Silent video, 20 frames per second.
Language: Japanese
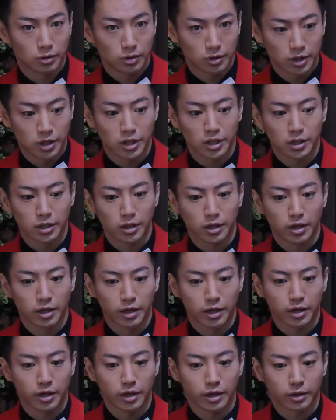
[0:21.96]
に
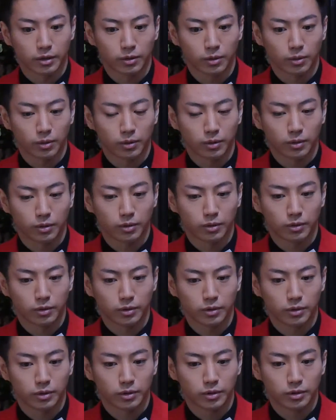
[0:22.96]
えっ、ー、と
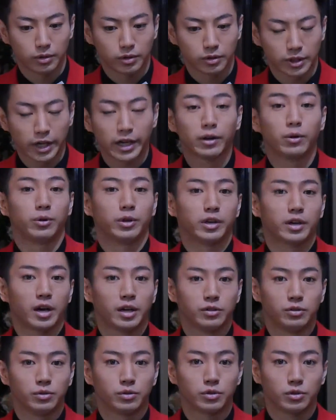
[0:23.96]
最後に加
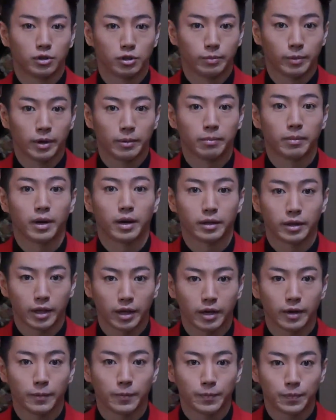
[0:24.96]
入するメンバー
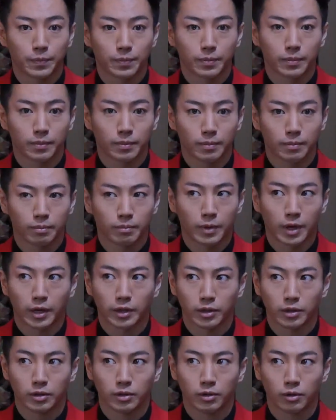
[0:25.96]
で、まあ
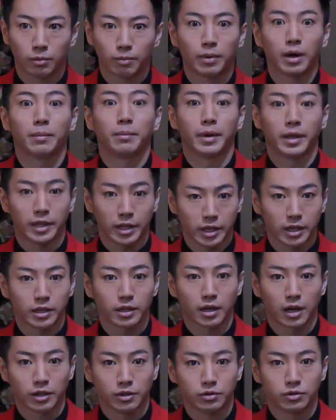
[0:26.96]
4番目に
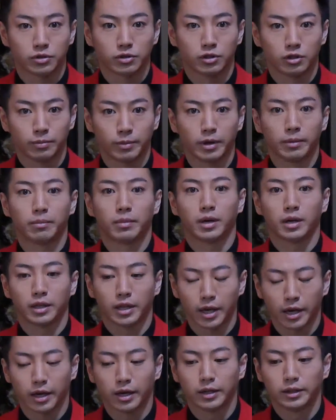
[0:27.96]
加入するメンバー
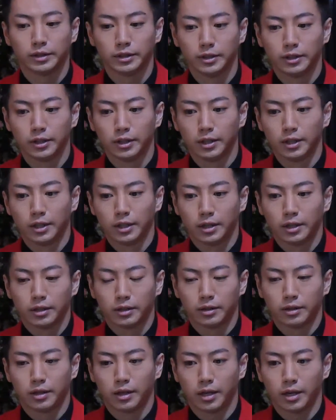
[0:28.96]
で、
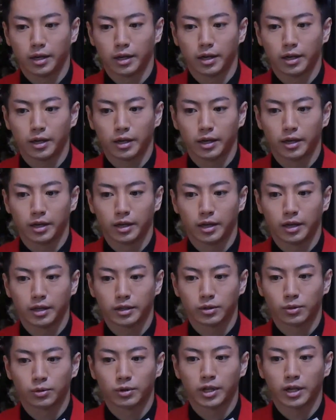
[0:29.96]
で
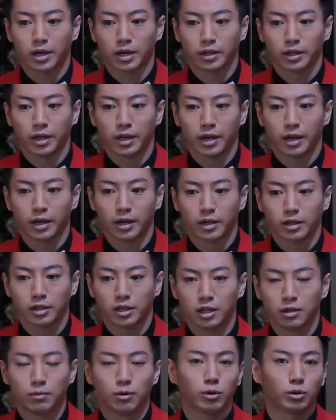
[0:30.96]
その中で
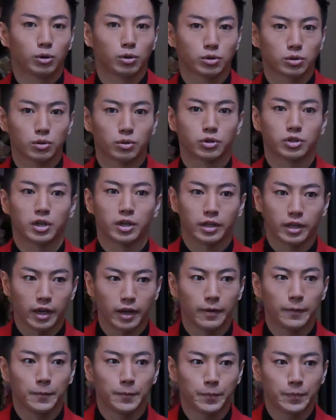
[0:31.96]
キーボード奏者
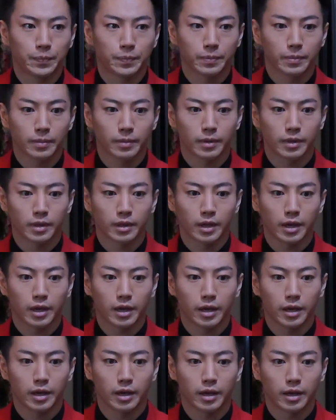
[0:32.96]
で、
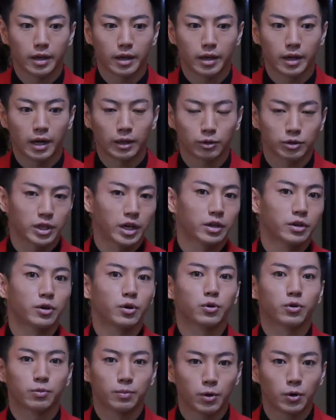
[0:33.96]
であと作
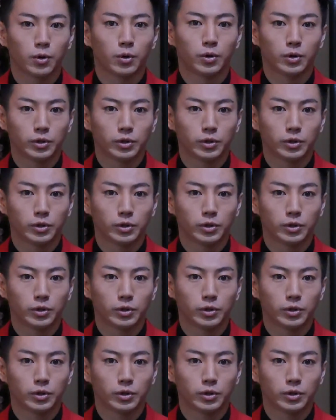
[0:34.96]
曲も